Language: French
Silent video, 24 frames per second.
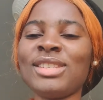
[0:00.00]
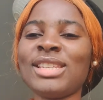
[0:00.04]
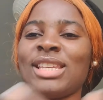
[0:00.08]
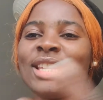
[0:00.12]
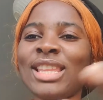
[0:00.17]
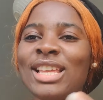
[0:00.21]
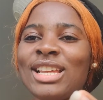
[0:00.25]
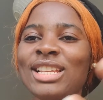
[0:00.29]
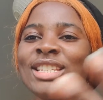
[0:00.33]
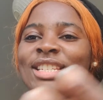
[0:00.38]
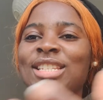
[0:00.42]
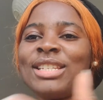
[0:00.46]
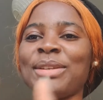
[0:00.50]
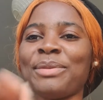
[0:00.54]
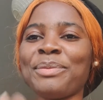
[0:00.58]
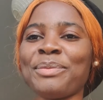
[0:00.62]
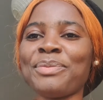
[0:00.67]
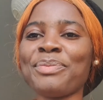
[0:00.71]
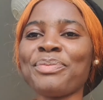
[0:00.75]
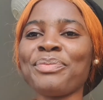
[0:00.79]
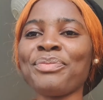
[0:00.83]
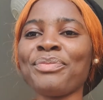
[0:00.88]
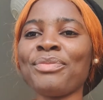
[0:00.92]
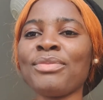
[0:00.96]
C'est-à-dire,
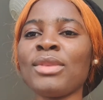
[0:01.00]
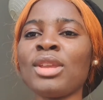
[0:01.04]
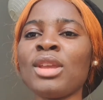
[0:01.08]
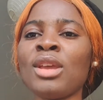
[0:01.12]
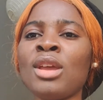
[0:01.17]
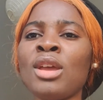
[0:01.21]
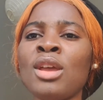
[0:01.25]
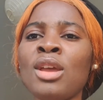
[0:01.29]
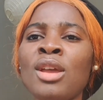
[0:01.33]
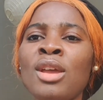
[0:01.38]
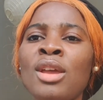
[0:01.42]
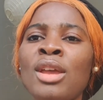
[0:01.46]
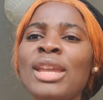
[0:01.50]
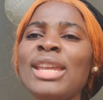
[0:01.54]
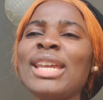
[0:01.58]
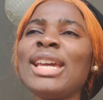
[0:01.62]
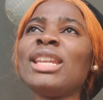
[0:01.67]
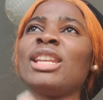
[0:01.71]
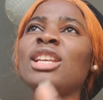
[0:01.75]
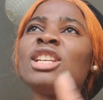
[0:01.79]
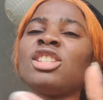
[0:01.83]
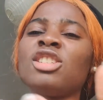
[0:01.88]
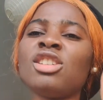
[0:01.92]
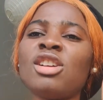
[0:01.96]
il y
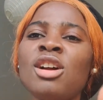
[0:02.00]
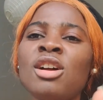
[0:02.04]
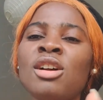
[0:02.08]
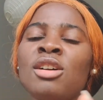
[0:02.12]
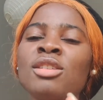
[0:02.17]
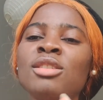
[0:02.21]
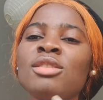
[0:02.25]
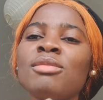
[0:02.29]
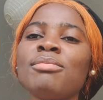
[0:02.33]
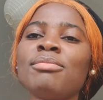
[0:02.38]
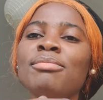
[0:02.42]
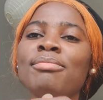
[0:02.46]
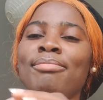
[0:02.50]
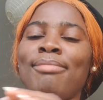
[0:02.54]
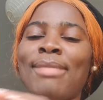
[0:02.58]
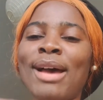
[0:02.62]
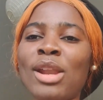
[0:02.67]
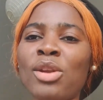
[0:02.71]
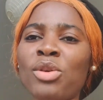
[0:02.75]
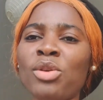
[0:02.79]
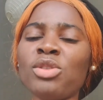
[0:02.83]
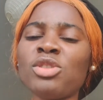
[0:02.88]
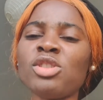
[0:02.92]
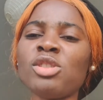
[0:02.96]
a des gens,
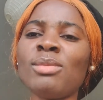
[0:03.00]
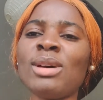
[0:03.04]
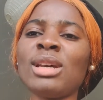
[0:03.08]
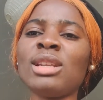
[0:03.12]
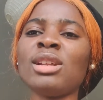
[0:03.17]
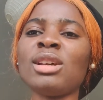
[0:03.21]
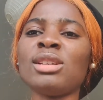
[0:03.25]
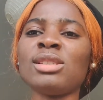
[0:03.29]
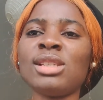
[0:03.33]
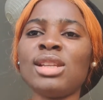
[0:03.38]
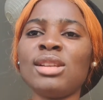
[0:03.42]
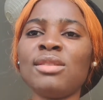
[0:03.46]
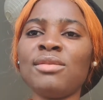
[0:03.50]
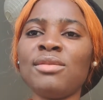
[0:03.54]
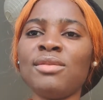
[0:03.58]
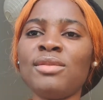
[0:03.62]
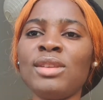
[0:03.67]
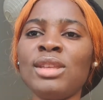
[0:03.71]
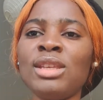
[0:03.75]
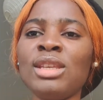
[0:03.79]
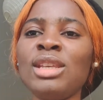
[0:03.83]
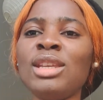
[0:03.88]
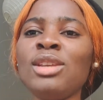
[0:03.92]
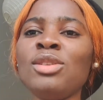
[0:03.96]
malheureusement, dans cette
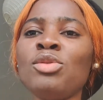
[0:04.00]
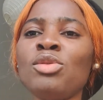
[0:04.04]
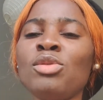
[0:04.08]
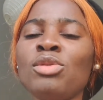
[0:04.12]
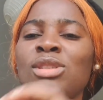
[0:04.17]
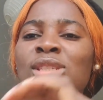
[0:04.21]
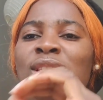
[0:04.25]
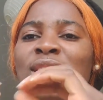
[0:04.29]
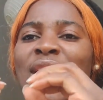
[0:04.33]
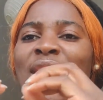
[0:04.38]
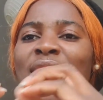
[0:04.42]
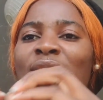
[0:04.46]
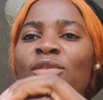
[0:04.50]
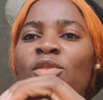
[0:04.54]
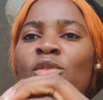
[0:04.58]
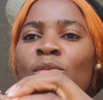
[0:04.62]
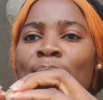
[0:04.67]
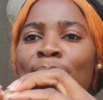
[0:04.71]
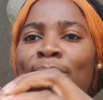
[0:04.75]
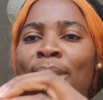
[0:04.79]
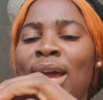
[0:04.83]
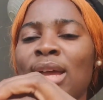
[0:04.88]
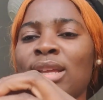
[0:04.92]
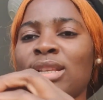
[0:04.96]
vie qui ne savent
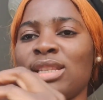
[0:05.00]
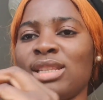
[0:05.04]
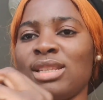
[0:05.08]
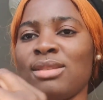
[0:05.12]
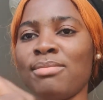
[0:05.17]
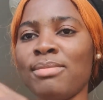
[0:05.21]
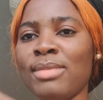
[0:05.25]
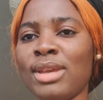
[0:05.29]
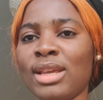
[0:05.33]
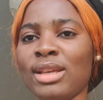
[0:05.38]
pas dire